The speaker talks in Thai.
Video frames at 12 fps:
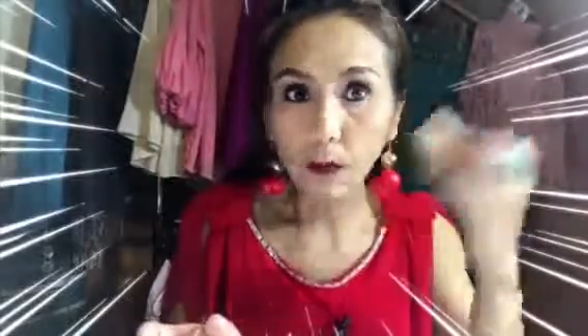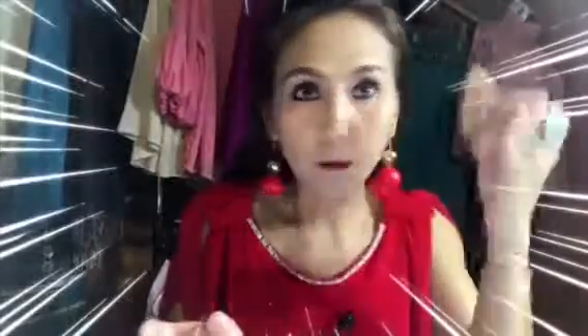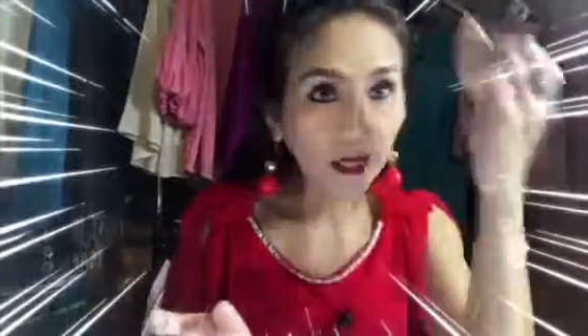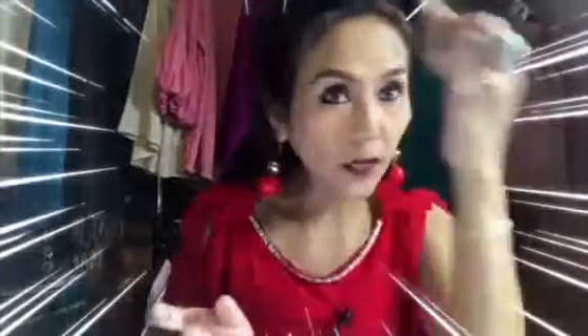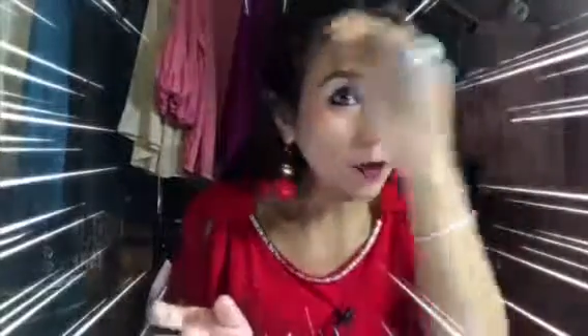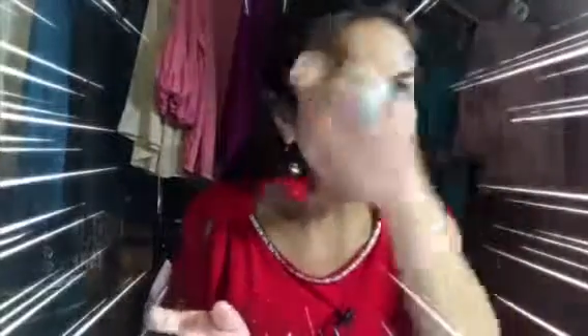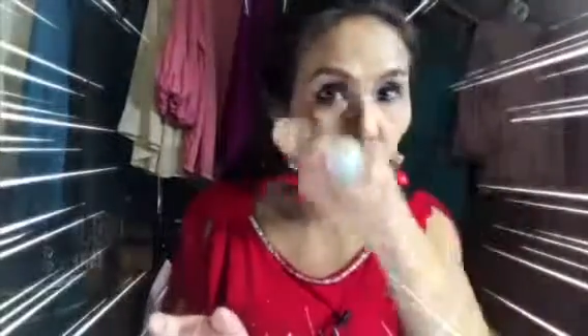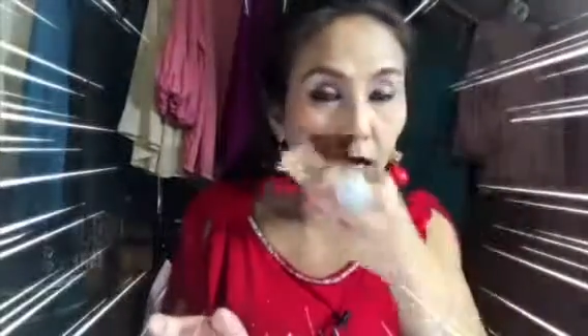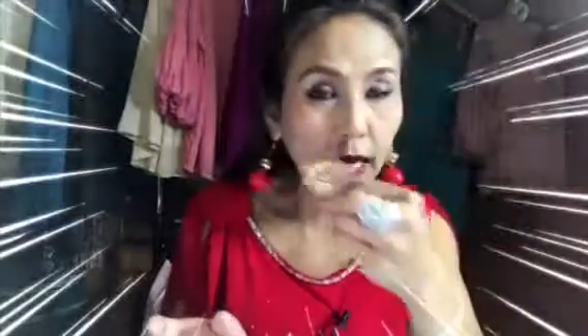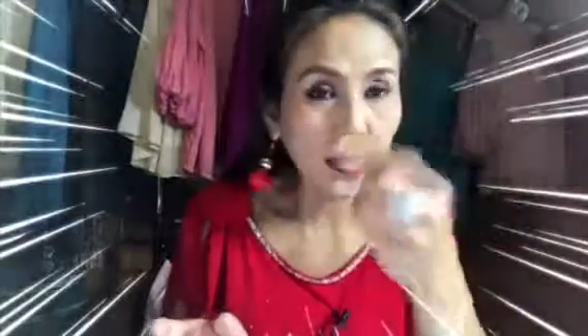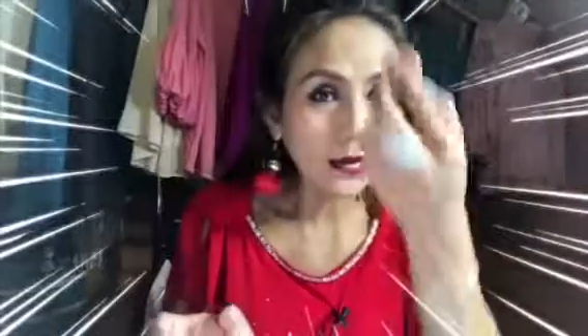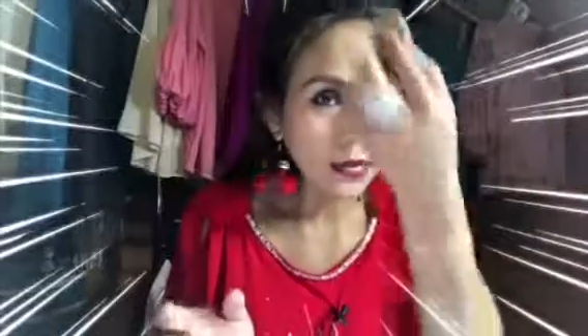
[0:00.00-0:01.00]
ไม่ต้องหมุน
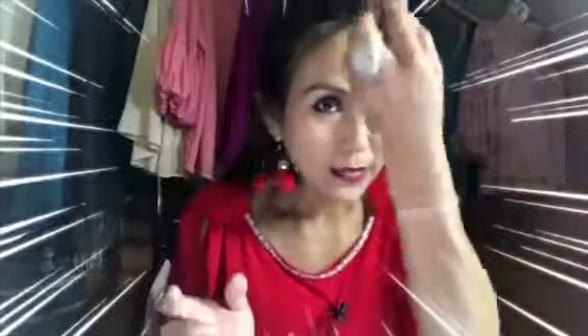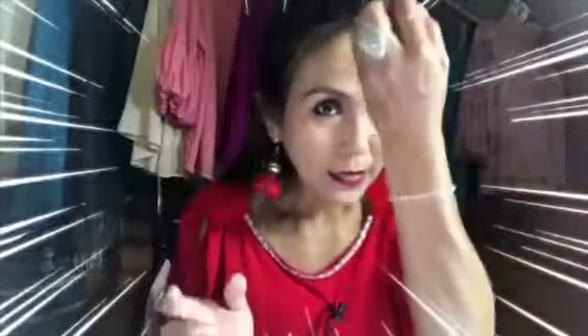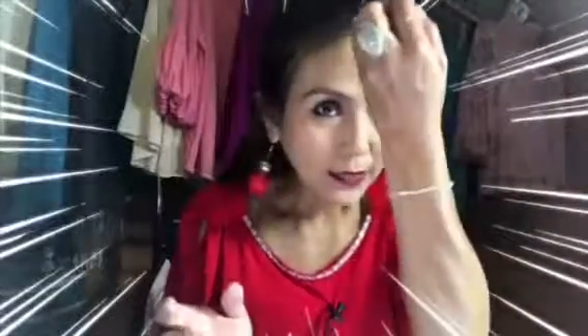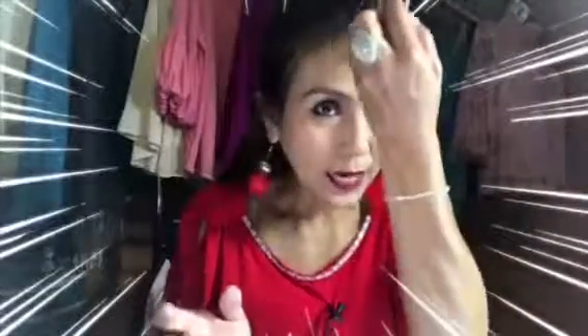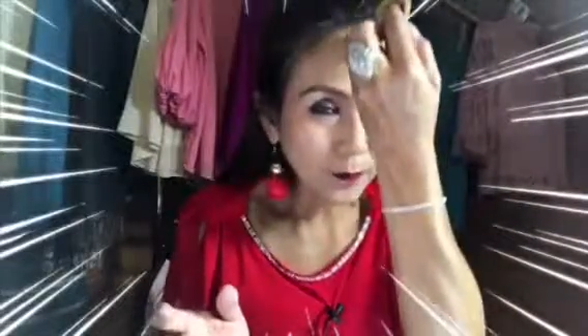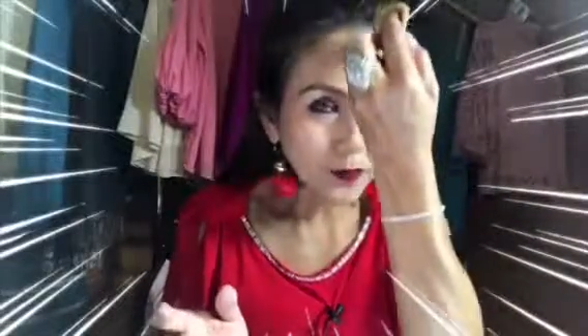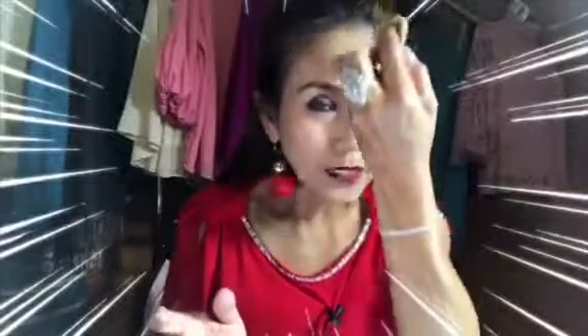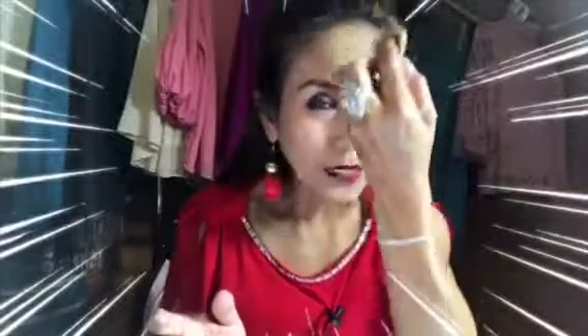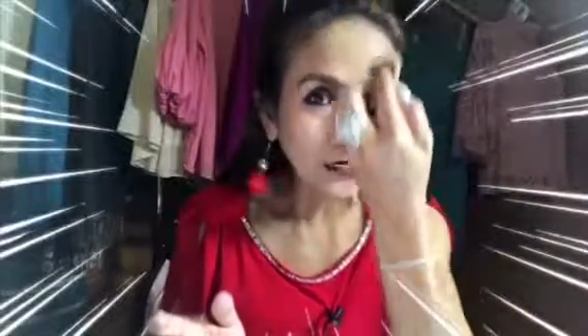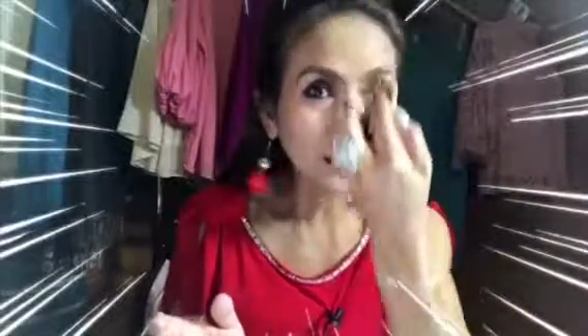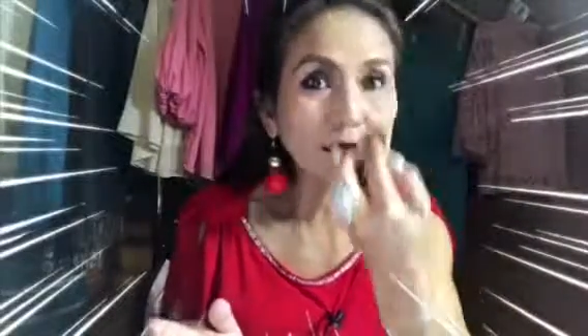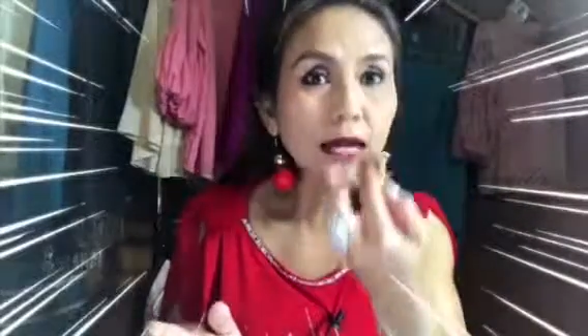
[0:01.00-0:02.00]
นะแล้วทำทีละ
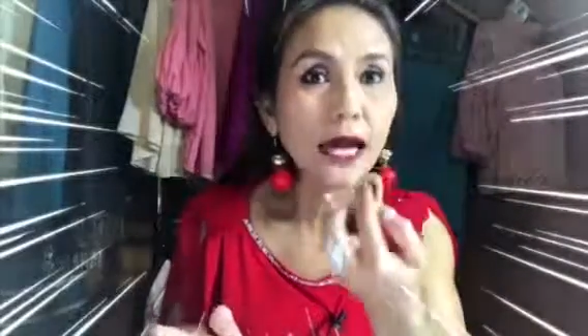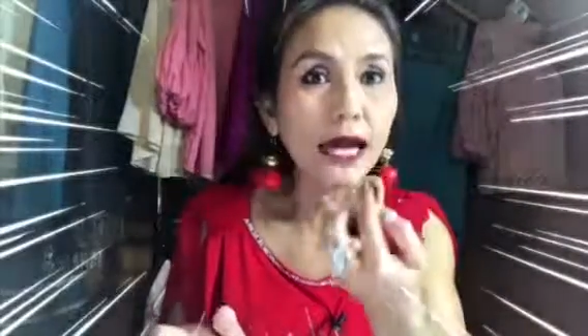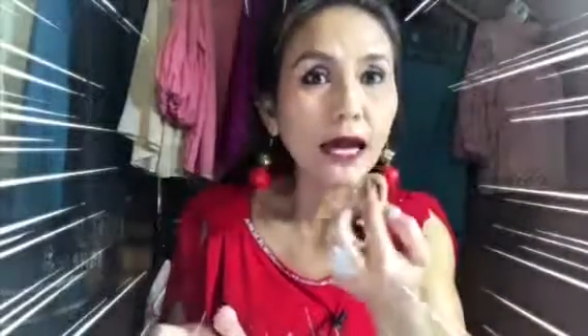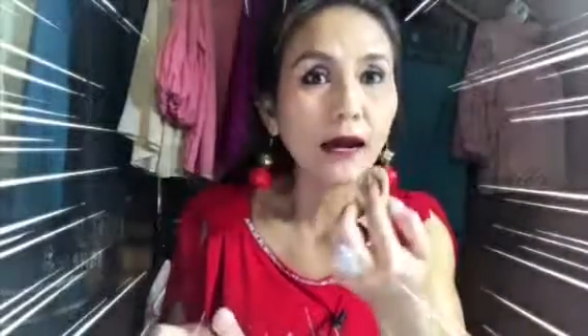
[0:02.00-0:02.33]
ครึ่งหน้า